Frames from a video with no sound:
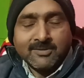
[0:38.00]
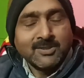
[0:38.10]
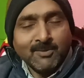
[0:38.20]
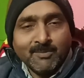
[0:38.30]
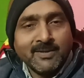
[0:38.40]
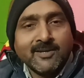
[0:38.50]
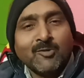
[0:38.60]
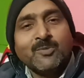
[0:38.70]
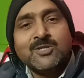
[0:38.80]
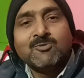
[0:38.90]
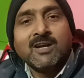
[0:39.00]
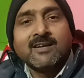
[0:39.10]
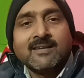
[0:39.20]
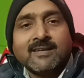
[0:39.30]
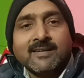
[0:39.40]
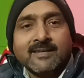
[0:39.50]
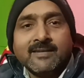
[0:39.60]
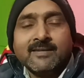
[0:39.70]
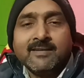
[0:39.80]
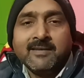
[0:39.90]
सभी लोग अपने घरों पे इंजॉय कर रहे हैं
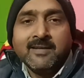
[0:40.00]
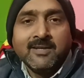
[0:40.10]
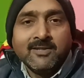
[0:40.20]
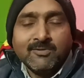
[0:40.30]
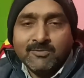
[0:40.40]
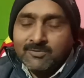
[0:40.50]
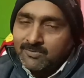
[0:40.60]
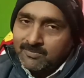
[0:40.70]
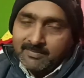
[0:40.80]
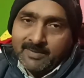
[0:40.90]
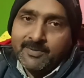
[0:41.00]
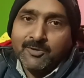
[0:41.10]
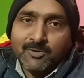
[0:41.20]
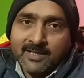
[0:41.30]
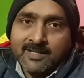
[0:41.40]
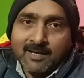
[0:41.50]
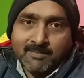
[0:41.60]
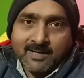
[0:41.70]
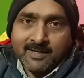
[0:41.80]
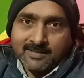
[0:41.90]
तो मैं वीडियो नहीं डाल
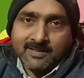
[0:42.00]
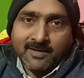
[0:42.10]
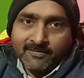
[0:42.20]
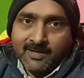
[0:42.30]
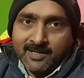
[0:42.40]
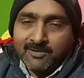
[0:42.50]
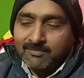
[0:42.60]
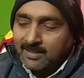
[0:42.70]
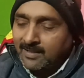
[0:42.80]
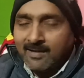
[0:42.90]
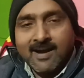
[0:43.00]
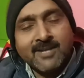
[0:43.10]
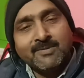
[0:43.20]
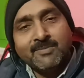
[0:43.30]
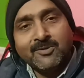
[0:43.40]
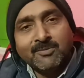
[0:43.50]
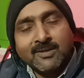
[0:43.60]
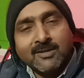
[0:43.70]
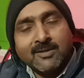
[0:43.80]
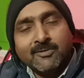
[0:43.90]
पा रहा था काफ़ी लेट हुआ है आज मैं वीडियो
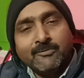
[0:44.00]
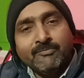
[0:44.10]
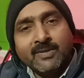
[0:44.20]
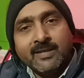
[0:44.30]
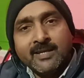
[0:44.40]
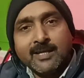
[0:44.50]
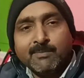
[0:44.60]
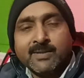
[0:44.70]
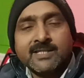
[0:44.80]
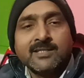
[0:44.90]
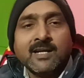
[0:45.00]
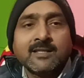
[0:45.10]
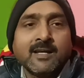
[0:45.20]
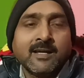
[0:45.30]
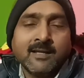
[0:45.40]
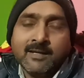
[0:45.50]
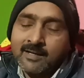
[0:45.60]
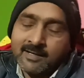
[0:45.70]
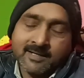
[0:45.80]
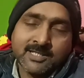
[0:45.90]
बना रहा हूँ एक प्रश्न आता है
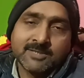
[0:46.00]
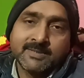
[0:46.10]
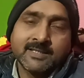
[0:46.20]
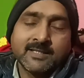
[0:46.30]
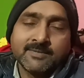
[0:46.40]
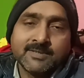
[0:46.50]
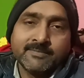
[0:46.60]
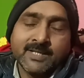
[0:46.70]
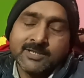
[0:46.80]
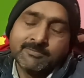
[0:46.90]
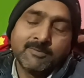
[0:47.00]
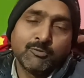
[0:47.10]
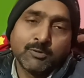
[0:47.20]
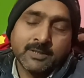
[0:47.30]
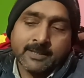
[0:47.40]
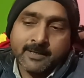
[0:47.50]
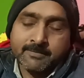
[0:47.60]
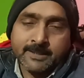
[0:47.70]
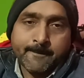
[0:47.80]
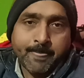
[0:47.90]
हर कस्टमर की तरफ से मैक्सिमम लोगों की तरफ
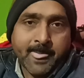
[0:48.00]
से